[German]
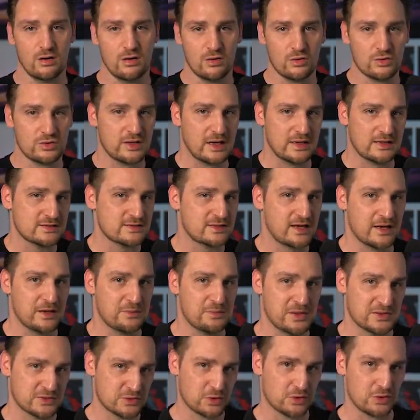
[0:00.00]
Und da ist keine
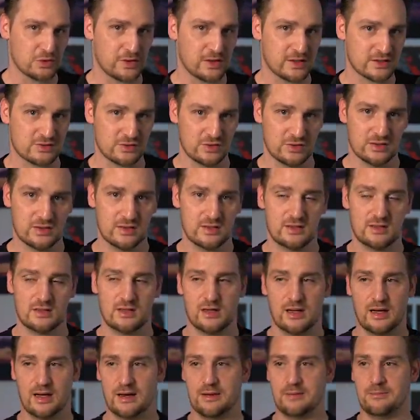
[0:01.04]
Person oder so.
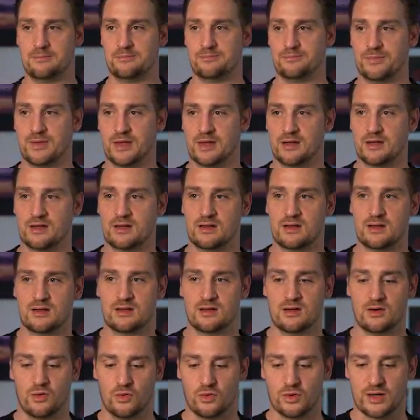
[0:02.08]
Ähm,
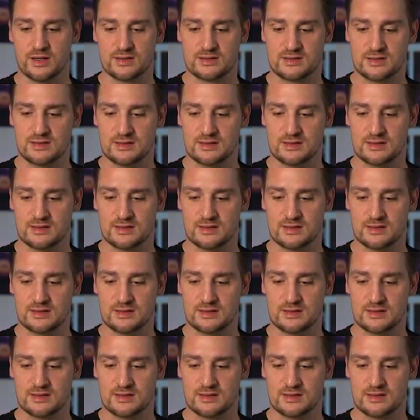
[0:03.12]
oder es